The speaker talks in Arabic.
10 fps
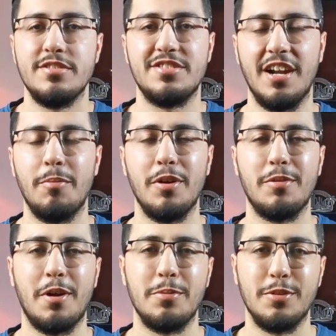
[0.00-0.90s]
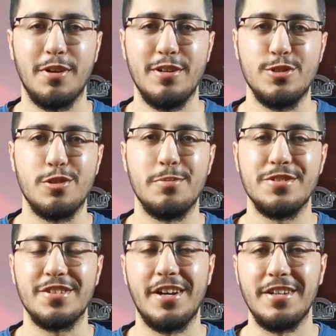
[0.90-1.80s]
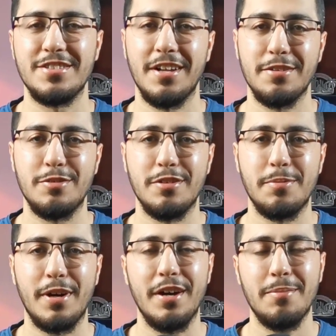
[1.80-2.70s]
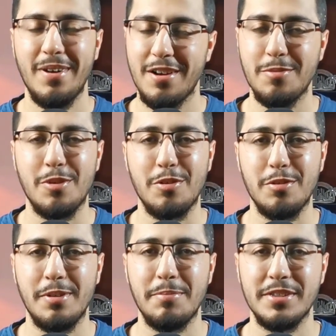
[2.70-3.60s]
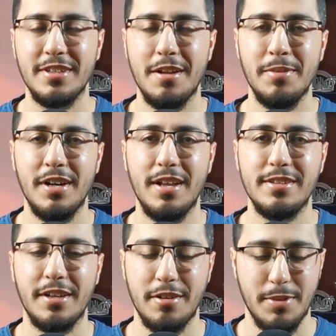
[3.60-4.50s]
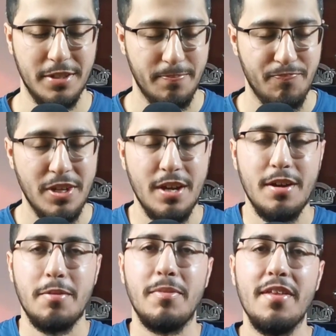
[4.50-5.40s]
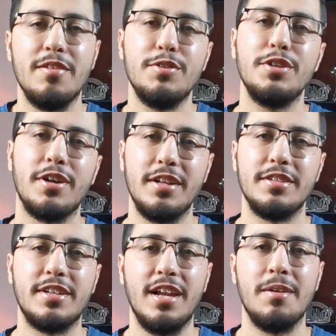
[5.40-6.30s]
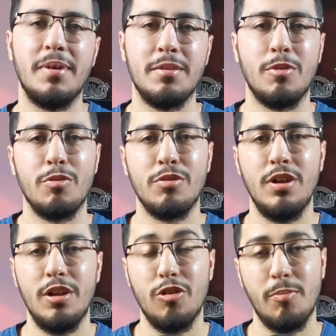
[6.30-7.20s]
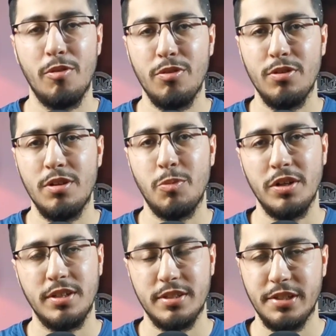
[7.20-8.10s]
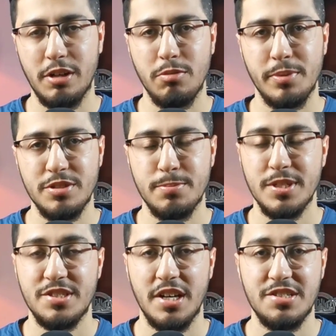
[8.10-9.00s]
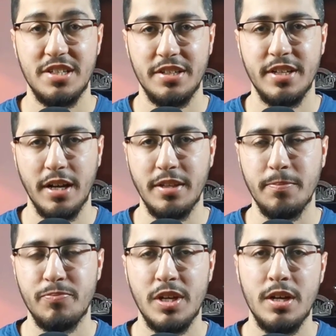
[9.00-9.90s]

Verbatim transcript: السلام عليكم ورحمة الله شلونكم أصدقائي إن شاء الله تكونوا بخير معكم أخوكم محمد طال من قناة تكنوميت بهذا الفيديو راح نتكلم عن موضوع اللي هو موضوع المعدل التراكم بالنسبة للسادس الإعدادي